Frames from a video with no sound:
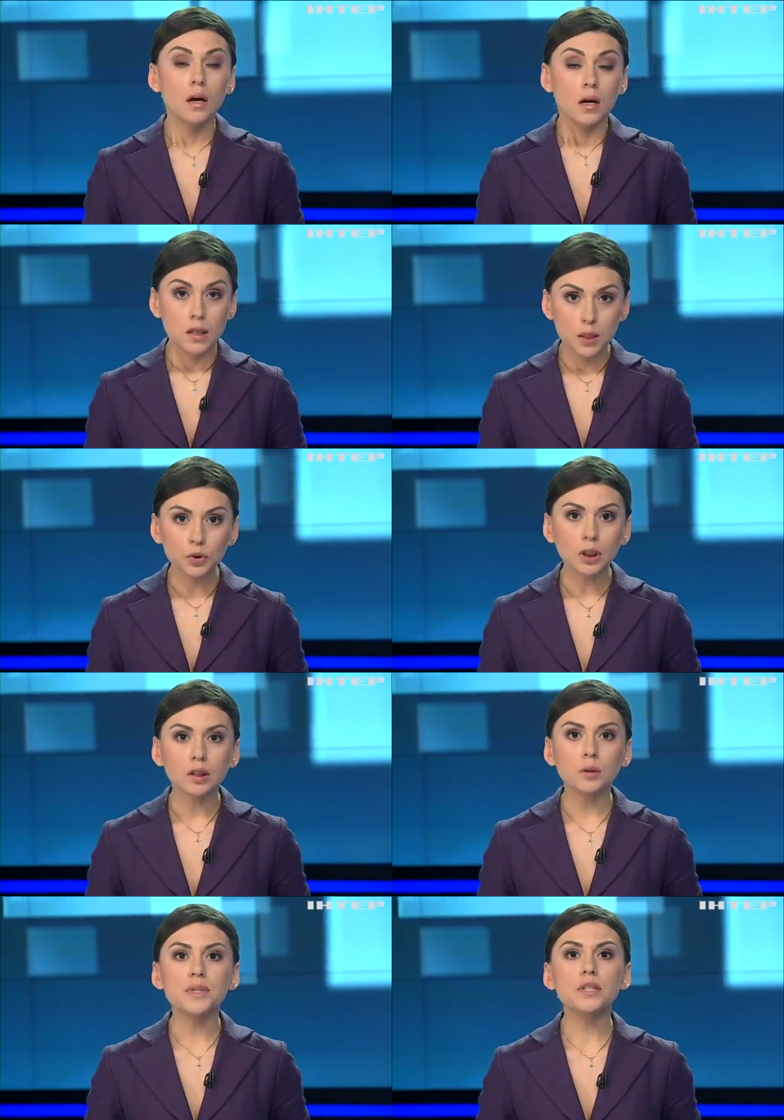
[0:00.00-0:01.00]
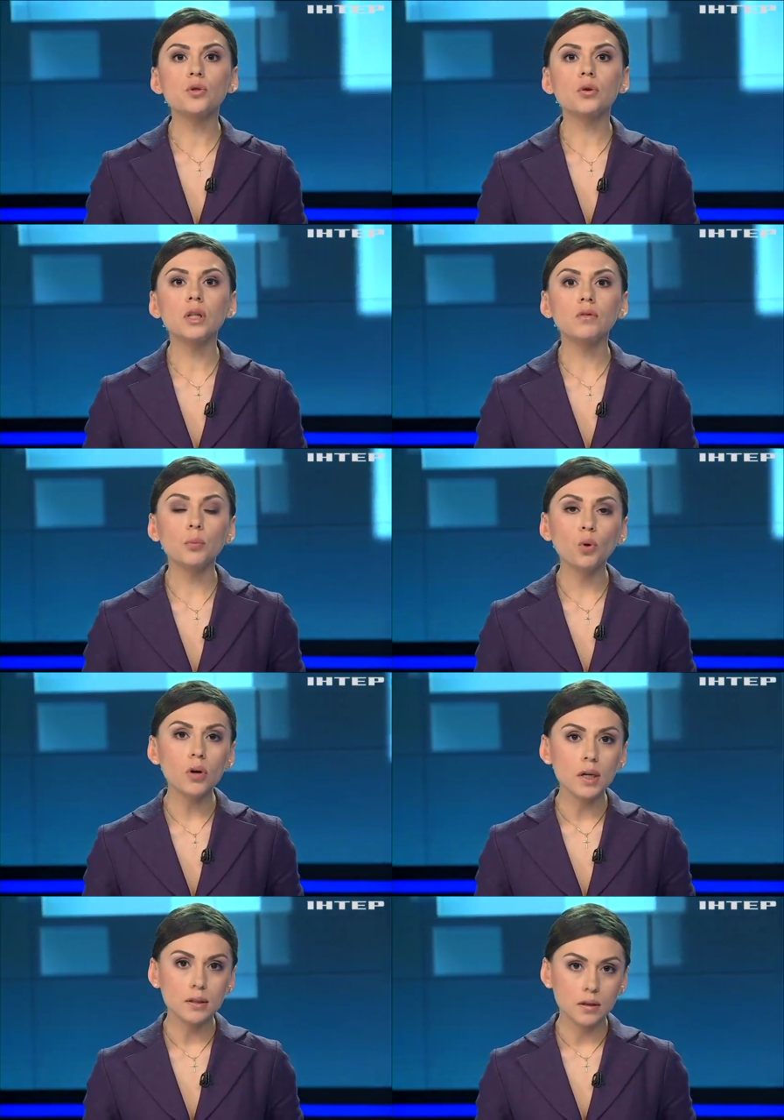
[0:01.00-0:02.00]
Депутат от оппозиционного
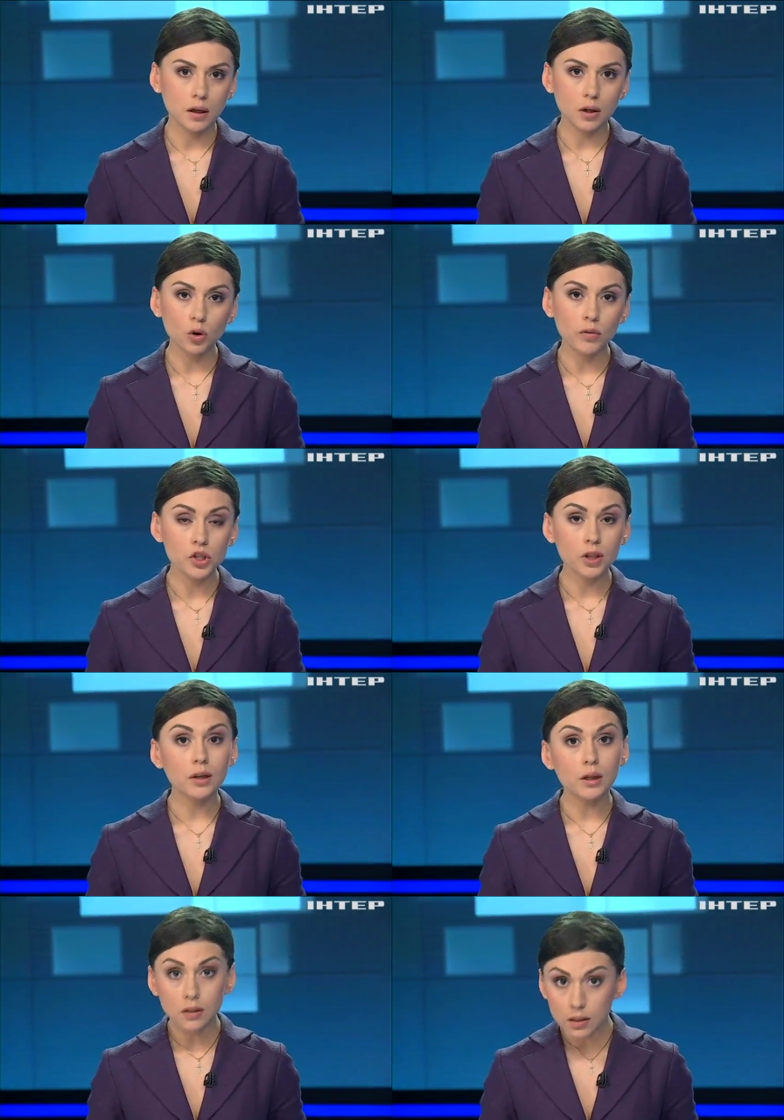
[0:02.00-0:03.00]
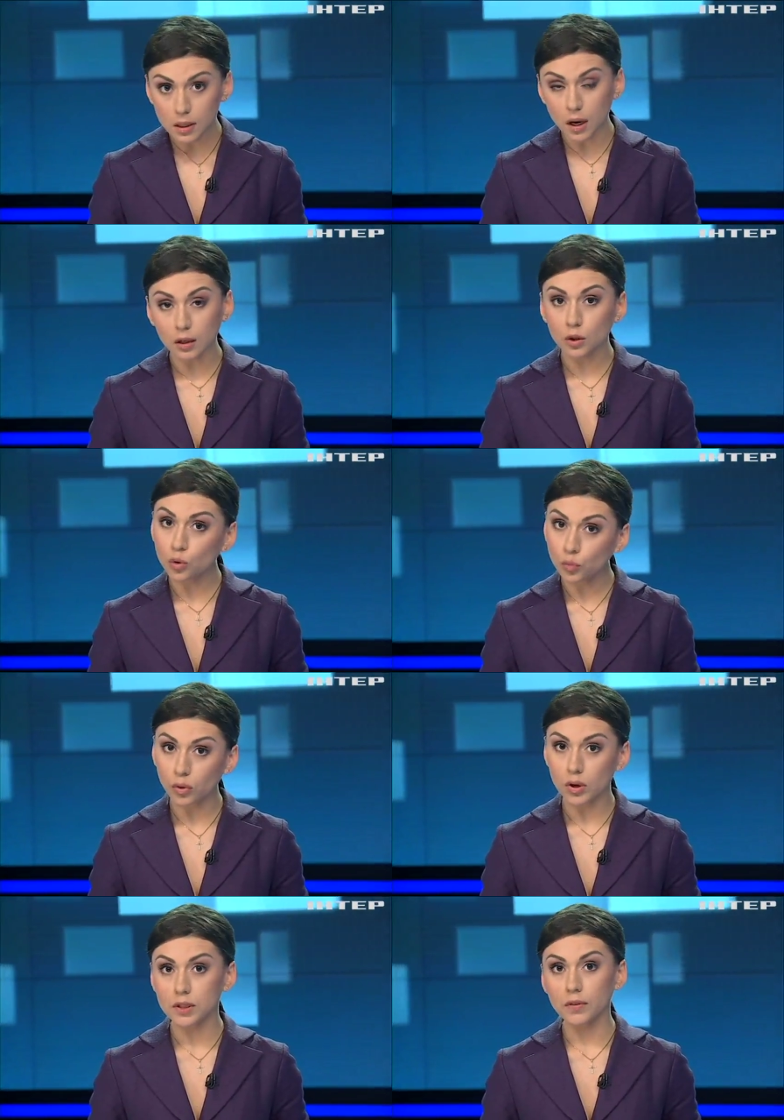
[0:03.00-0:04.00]
блока Сергей Левочкин отрицает
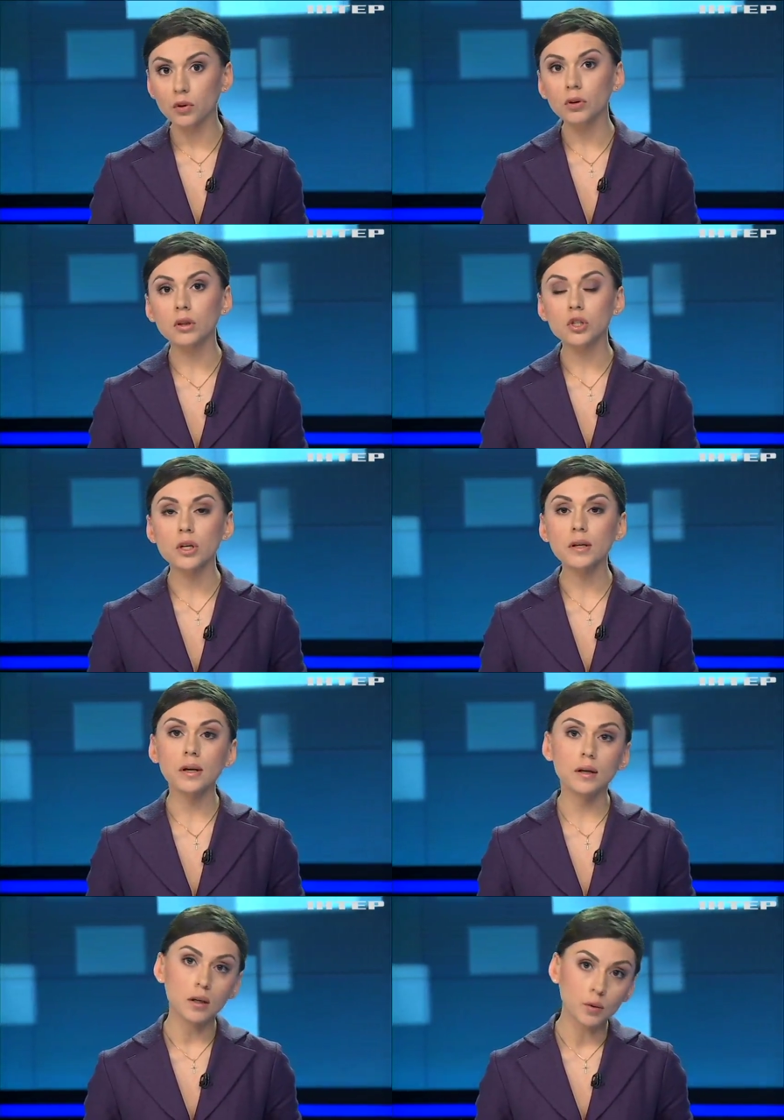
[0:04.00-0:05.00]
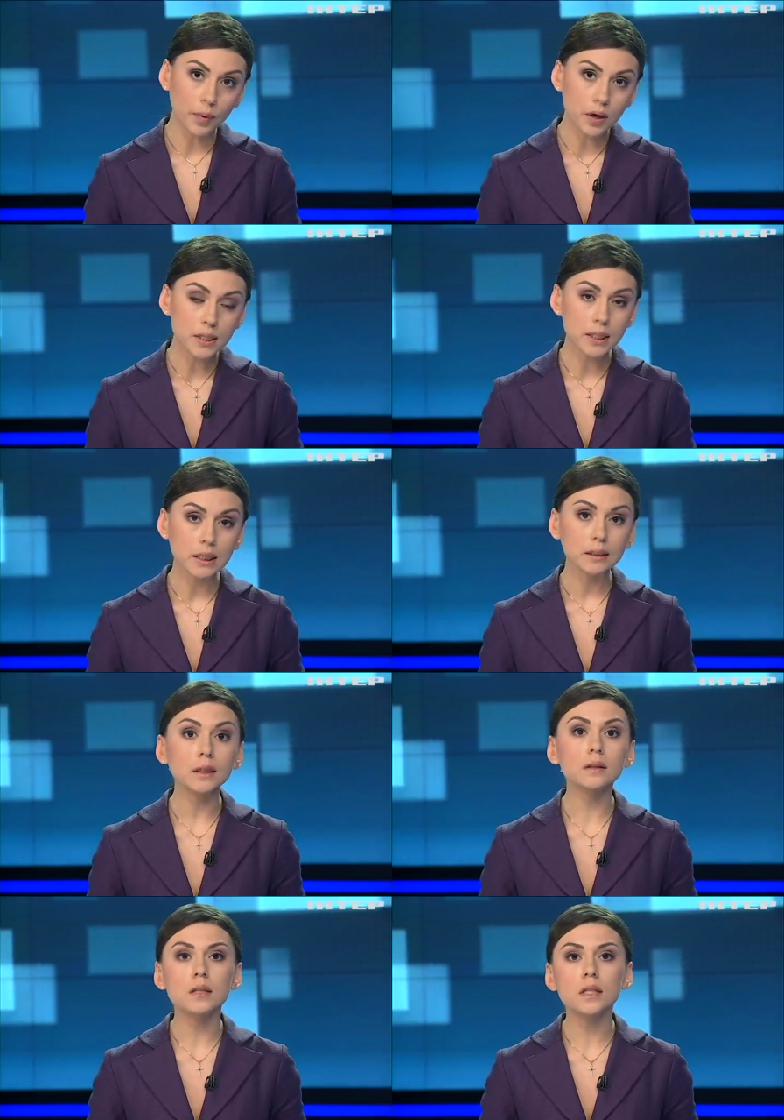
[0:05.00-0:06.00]
любое свое отношение или партии к
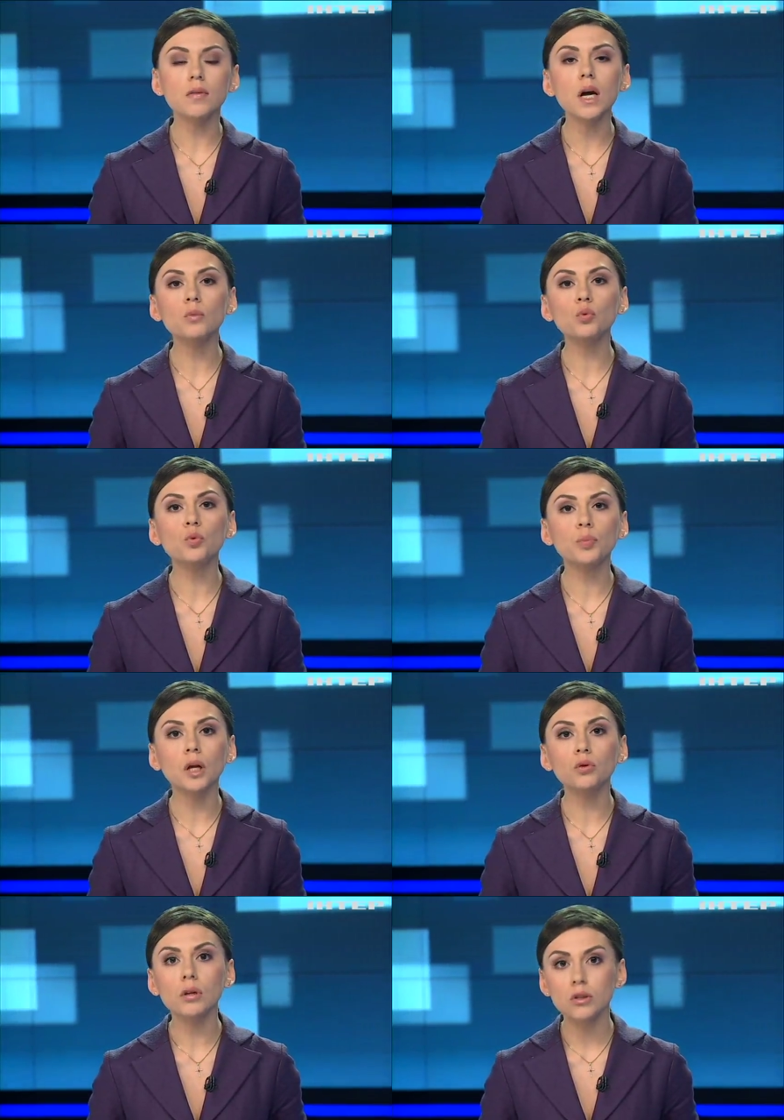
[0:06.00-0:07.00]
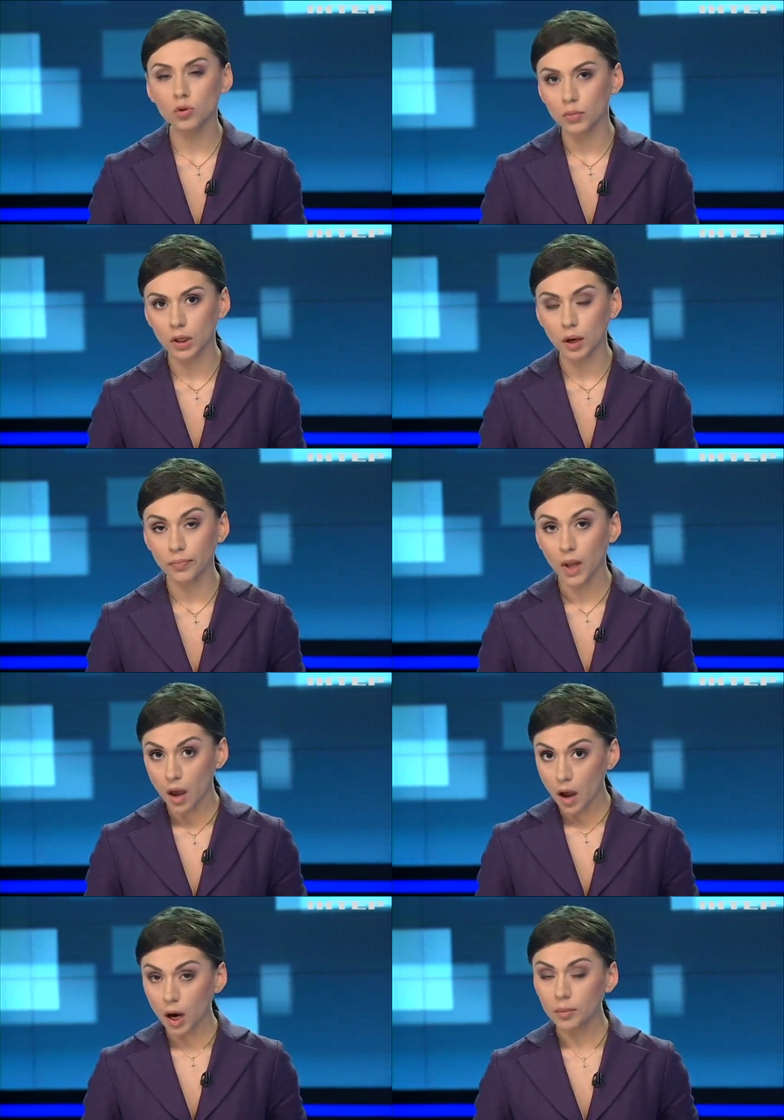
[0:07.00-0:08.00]
так называемому плану Артеменко. Об